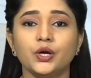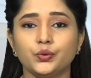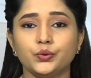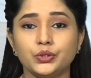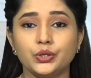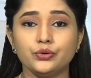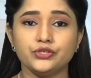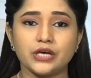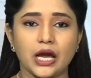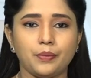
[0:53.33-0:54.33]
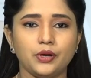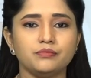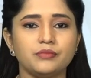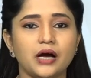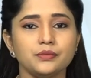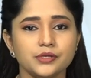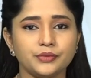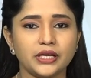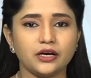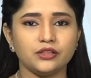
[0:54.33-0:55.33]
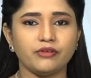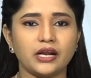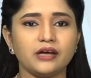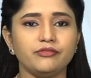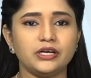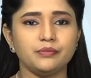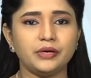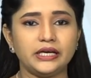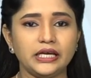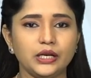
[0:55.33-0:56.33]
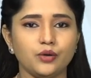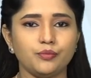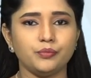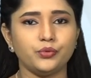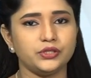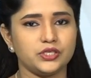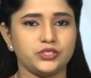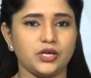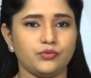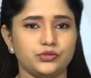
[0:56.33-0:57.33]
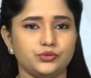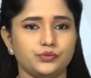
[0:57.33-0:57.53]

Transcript: గుడ్లు చేపలు మాంసం తినడం ద్వారా విటమిన్ డి లోపం పూర్తి చేయవచ్చు